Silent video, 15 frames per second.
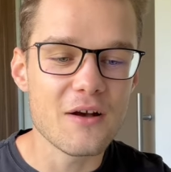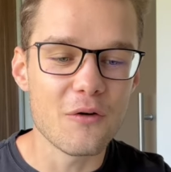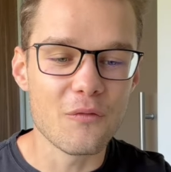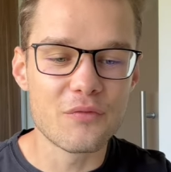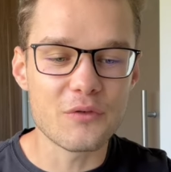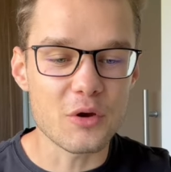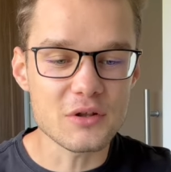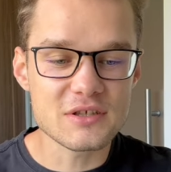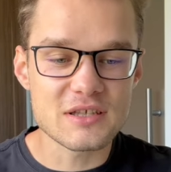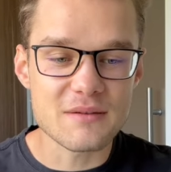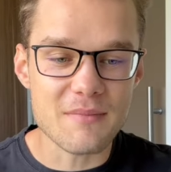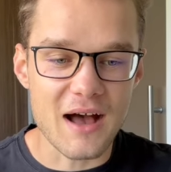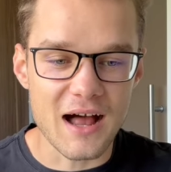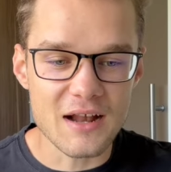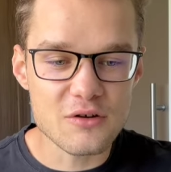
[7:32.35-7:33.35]
und
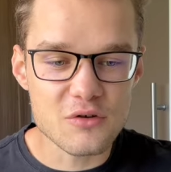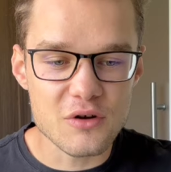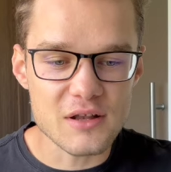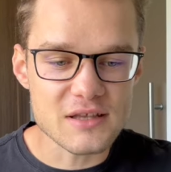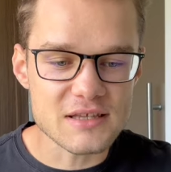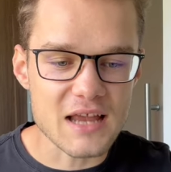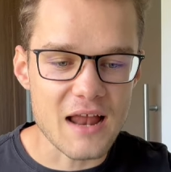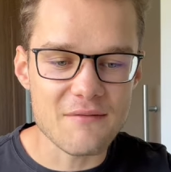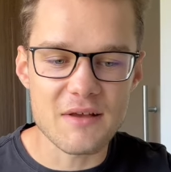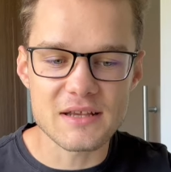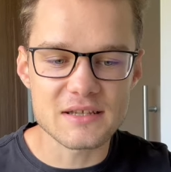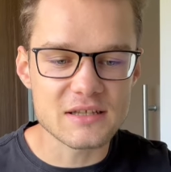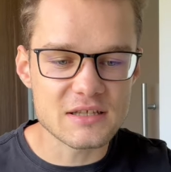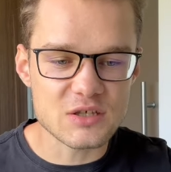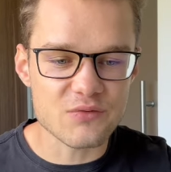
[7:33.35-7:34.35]
trotzdem Altcoins
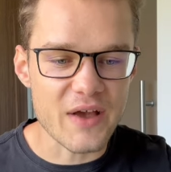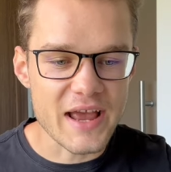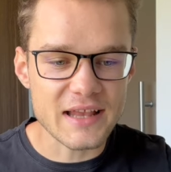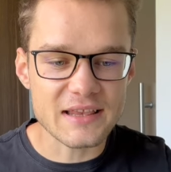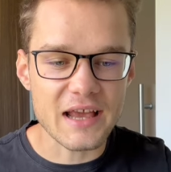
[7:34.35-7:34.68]
teilweise in 2,